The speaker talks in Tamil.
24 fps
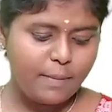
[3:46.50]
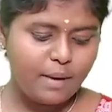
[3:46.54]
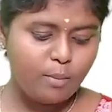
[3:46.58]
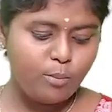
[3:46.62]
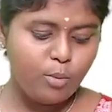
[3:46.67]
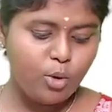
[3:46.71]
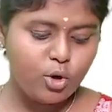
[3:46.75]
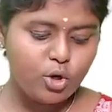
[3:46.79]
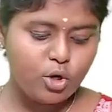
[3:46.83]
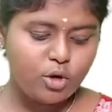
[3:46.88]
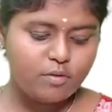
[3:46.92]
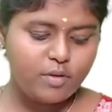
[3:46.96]

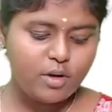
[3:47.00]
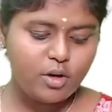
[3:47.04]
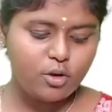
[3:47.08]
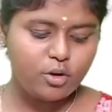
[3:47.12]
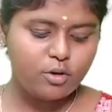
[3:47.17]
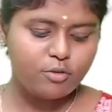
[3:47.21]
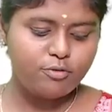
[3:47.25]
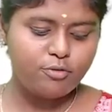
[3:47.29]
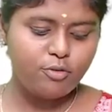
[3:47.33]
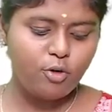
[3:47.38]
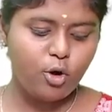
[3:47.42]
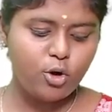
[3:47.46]
மோர் ஓவர்
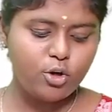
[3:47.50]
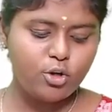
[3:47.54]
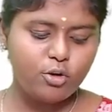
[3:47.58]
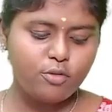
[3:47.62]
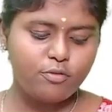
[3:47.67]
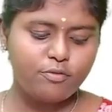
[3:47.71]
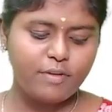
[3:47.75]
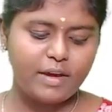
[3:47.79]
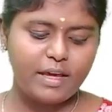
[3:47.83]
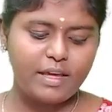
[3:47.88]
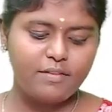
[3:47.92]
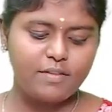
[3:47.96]
ஒரு ஃபோர்
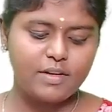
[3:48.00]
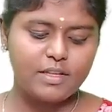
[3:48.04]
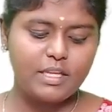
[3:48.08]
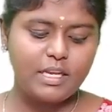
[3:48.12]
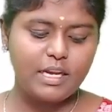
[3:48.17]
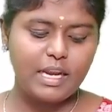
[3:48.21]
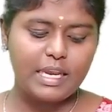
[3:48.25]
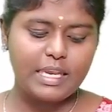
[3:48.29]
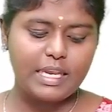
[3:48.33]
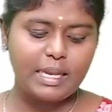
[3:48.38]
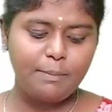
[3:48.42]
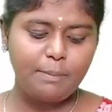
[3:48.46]
டு ஃபைவ்
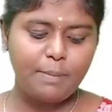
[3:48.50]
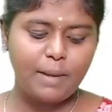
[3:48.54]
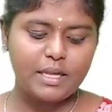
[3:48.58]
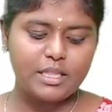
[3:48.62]
வந்து நல்லா